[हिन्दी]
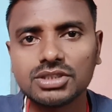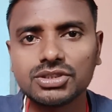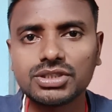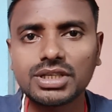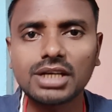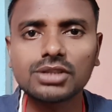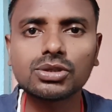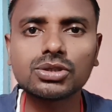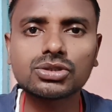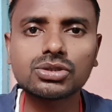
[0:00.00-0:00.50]
जी
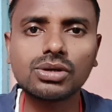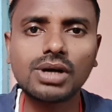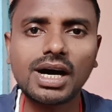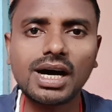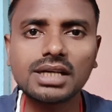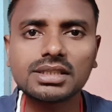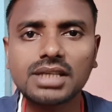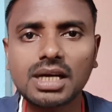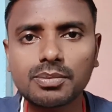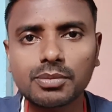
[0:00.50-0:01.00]
हाँ दोस्तों
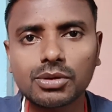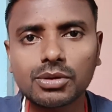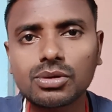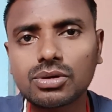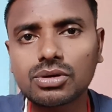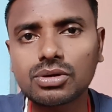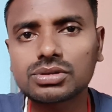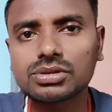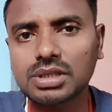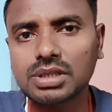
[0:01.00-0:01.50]
आज आप लोगों
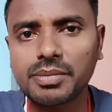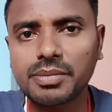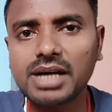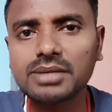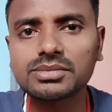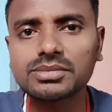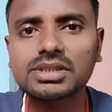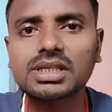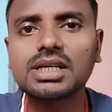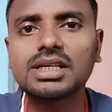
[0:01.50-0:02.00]
को
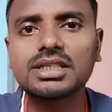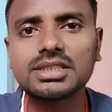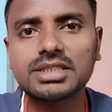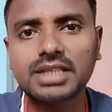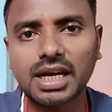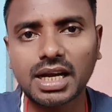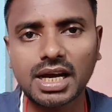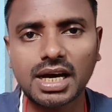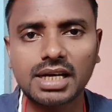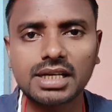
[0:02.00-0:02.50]
तमाम तरह की
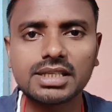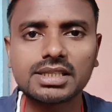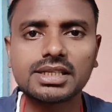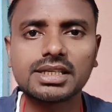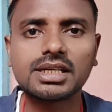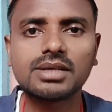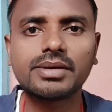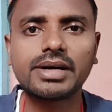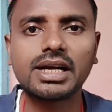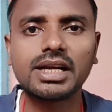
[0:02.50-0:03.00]
जानकारी
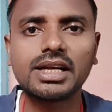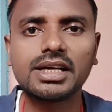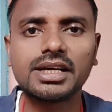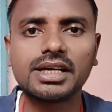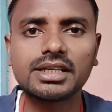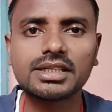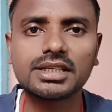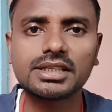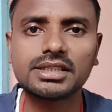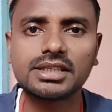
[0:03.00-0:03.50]
देने वाले
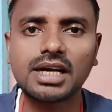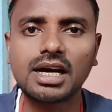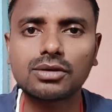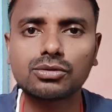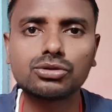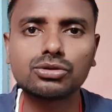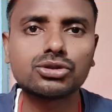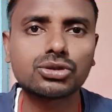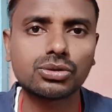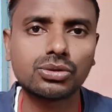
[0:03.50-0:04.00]
हैं कि क्या
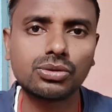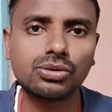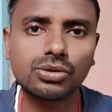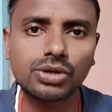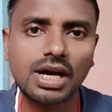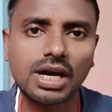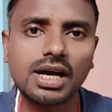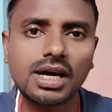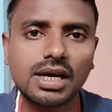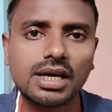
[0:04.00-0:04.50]
कुछ हो
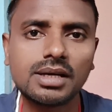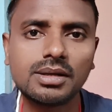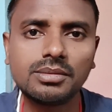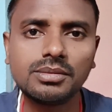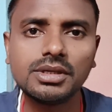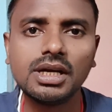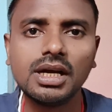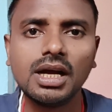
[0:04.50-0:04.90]
रहा है